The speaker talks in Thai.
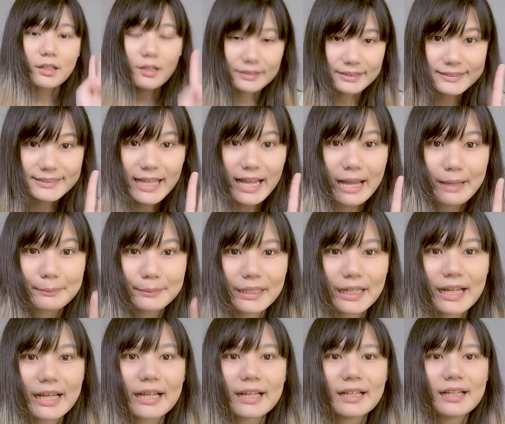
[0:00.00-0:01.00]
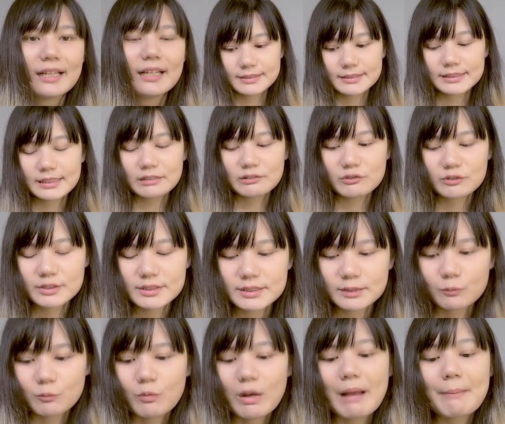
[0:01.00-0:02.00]
ข้อที่สามค่ะคือเรารู้สึ
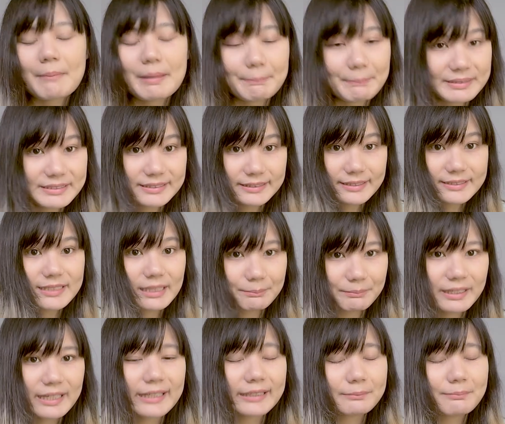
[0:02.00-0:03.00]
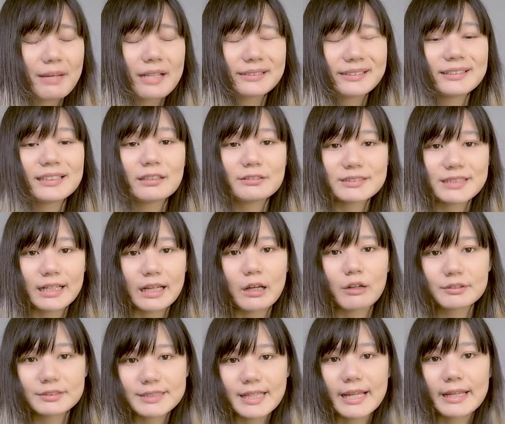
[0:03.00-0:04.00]
กว่ามันเป็นสิ่งที่สำคัญมากที่เราจะ
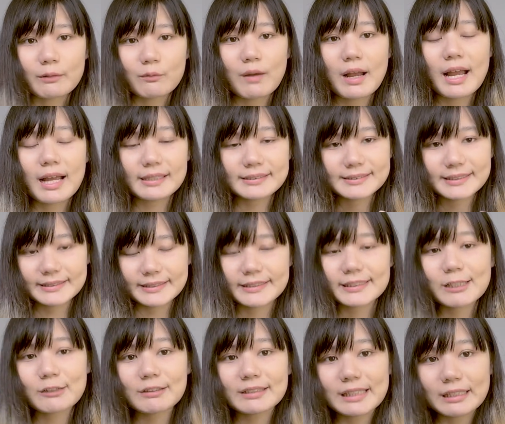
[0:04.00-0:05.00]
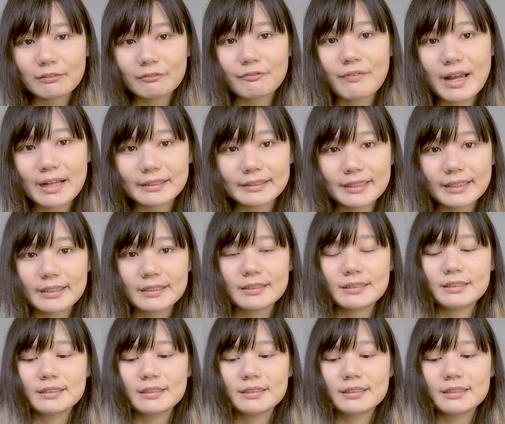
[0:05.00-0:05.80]
เข้าใจว่าสิ่งที่เรากำลังฟังเนี่ย